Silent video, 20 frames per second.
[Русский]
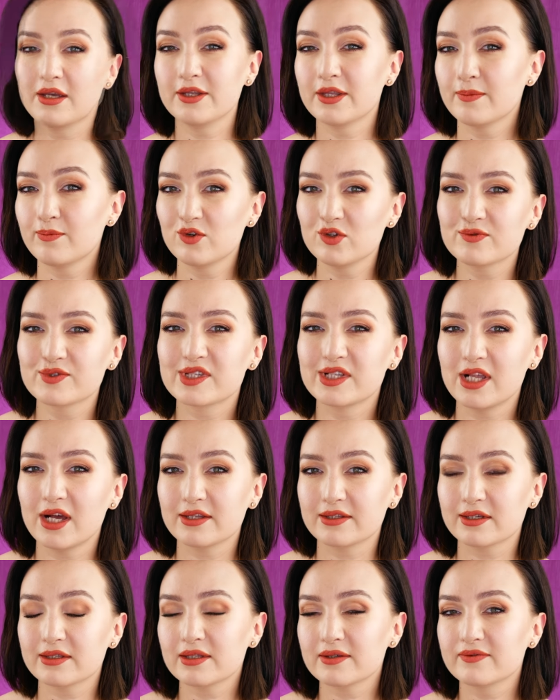и на мой
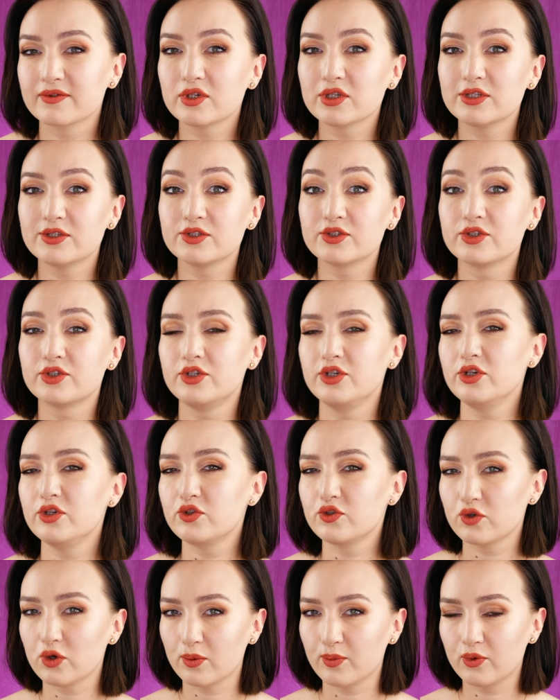взгляд это выглядит
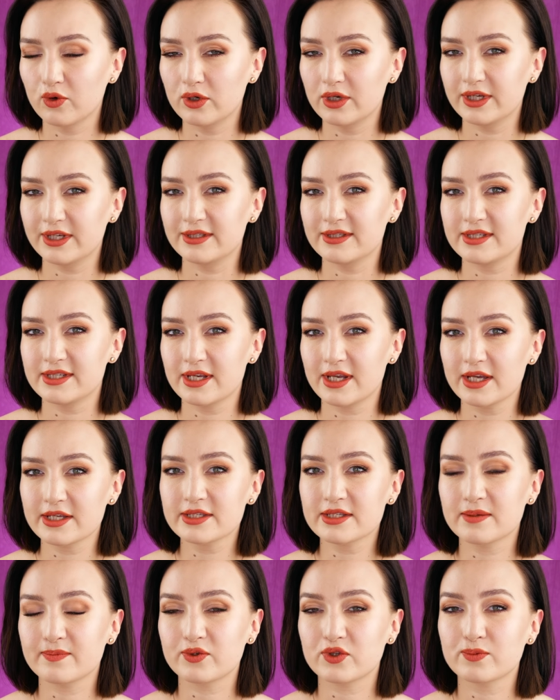еще более
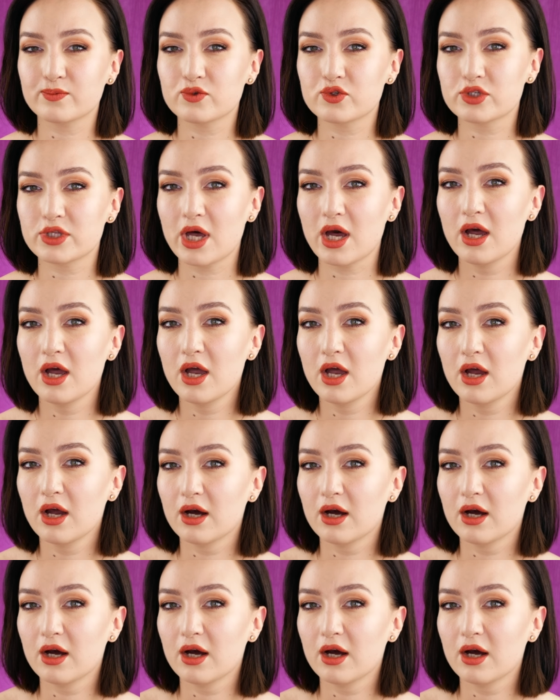интересно, потому что